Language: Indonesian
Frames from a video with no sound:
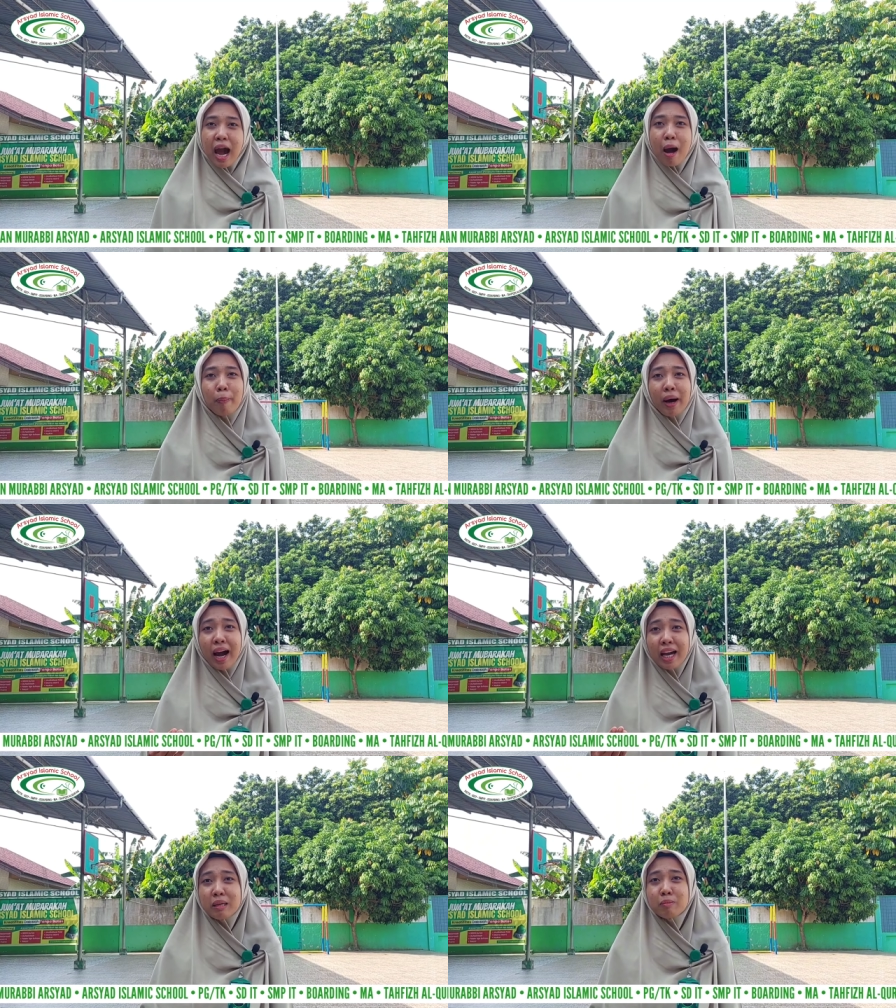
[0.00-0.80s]

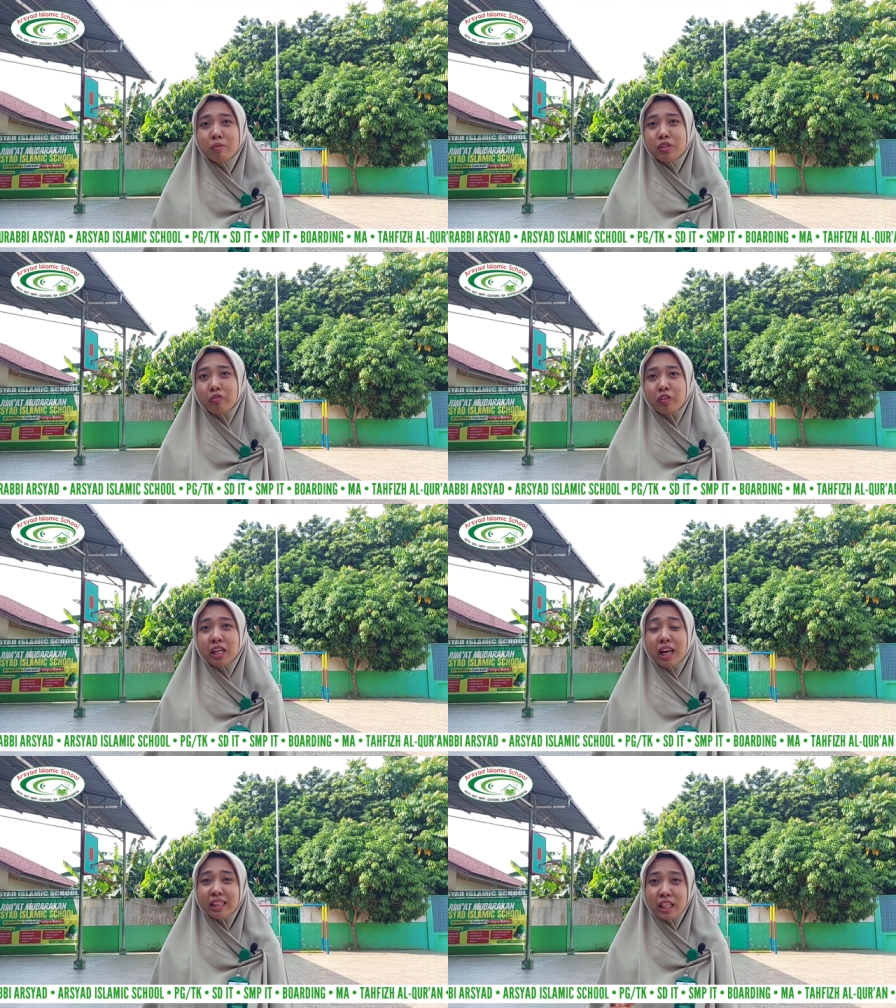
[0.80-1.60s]
apakah Imam Syafi'i
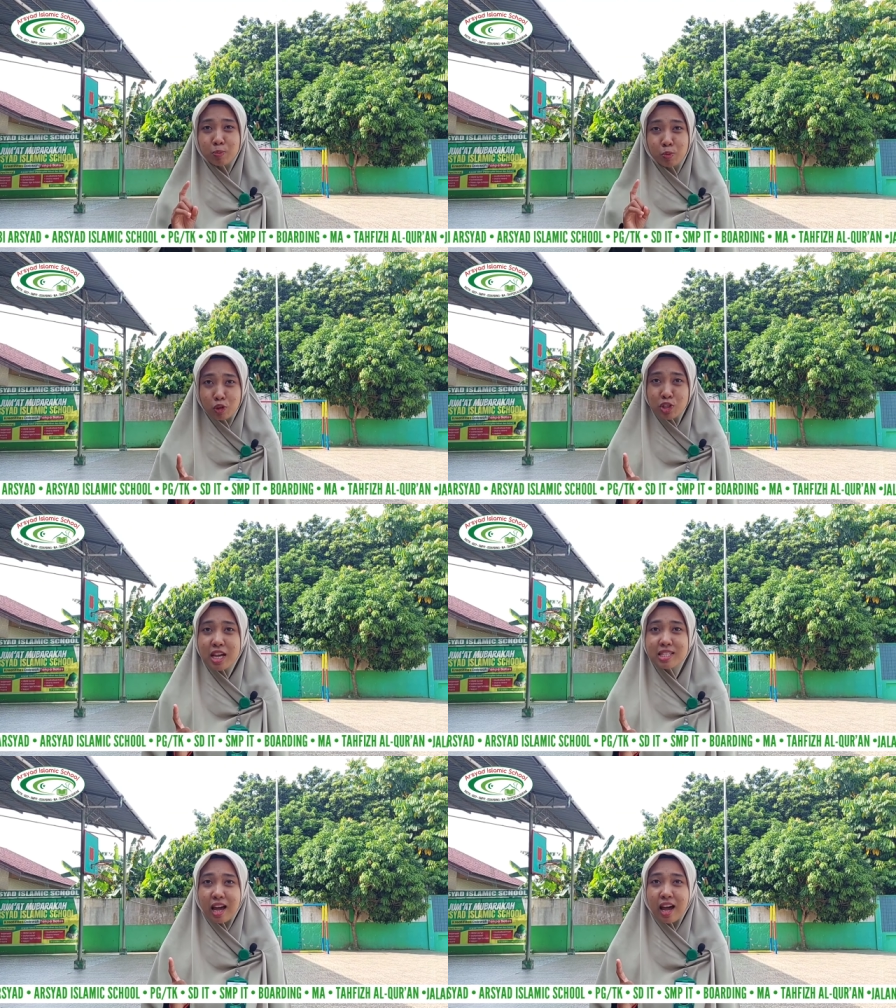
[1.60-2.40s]
lantas putus
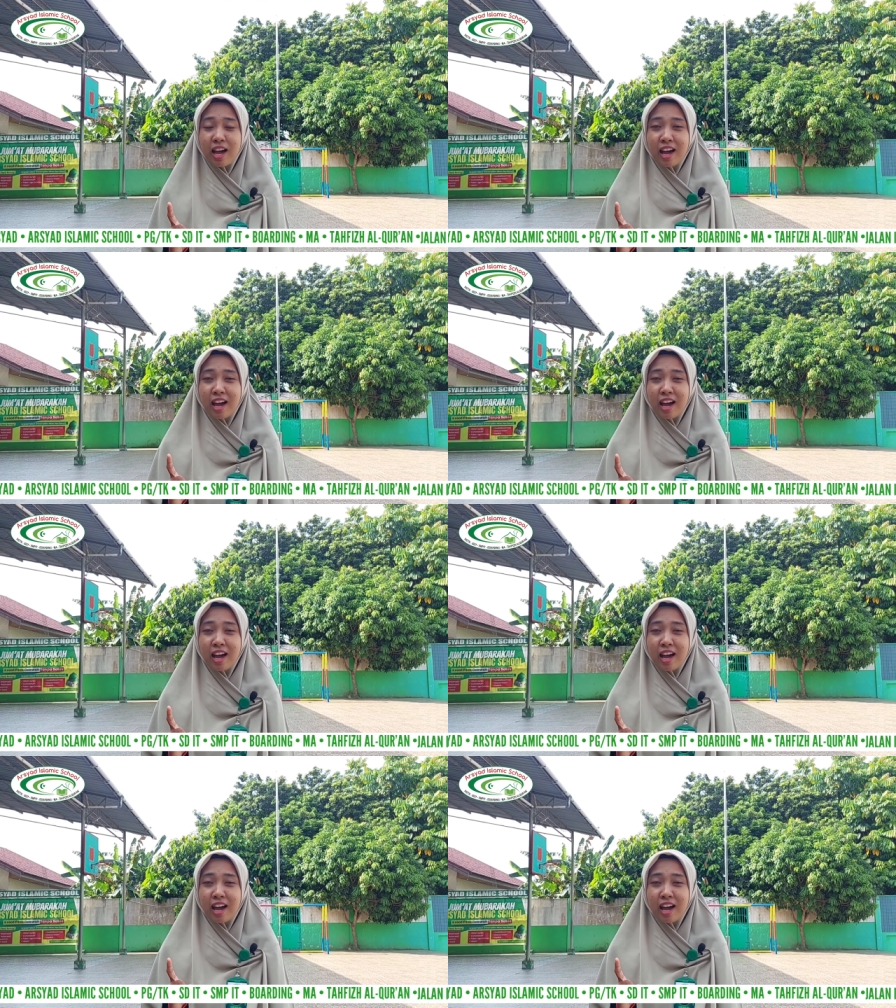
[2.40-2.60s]
asa?